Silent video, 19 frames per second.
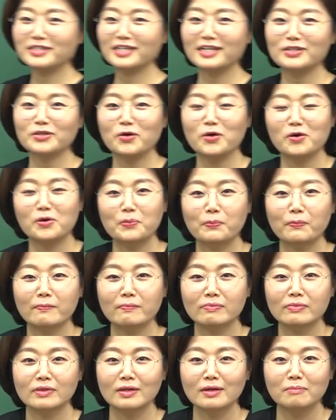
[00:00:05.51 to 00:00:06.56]
섹터
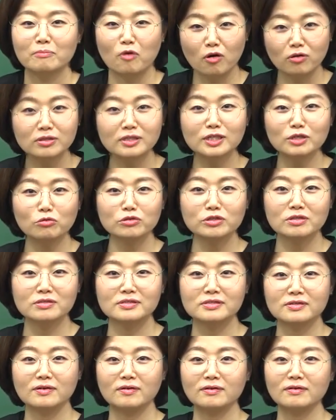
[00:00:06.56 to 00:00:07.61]
먼 길
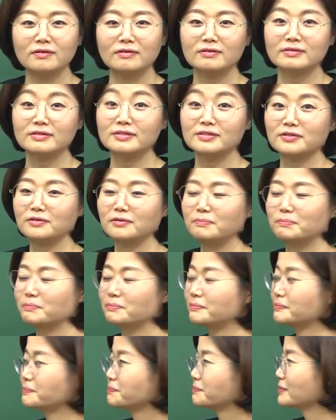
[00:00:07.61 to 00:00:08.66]
오셨죠? 그렇죠?
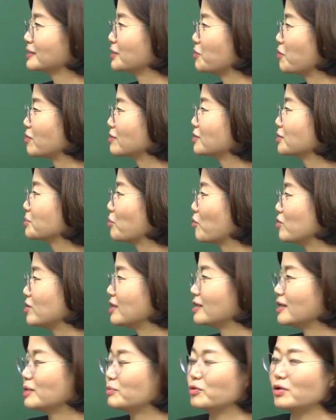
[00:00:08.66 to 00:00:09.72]
이제 여기서는 뭘
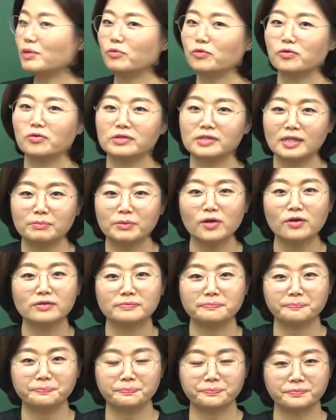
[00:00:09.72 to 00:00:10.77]
얘기해 해볼 거냐면
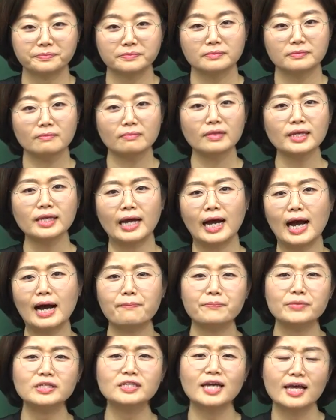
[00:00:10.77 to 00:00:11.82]
앞,
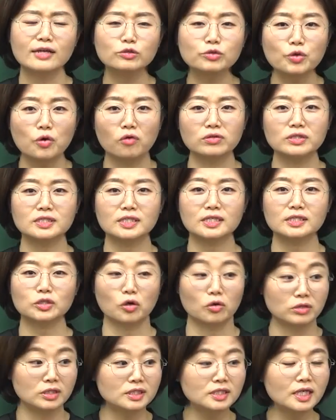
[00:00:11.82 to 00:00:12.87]
계속 경제
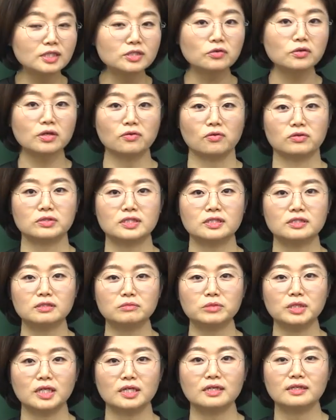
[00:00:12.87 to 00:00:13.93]
전체적인 경제
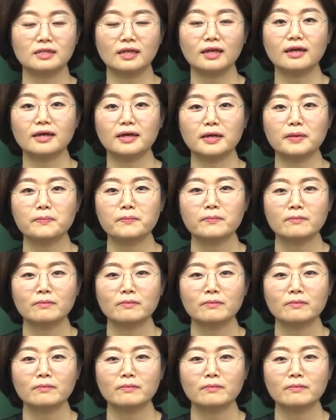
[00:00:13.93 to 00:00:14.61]
흐름 얘기인데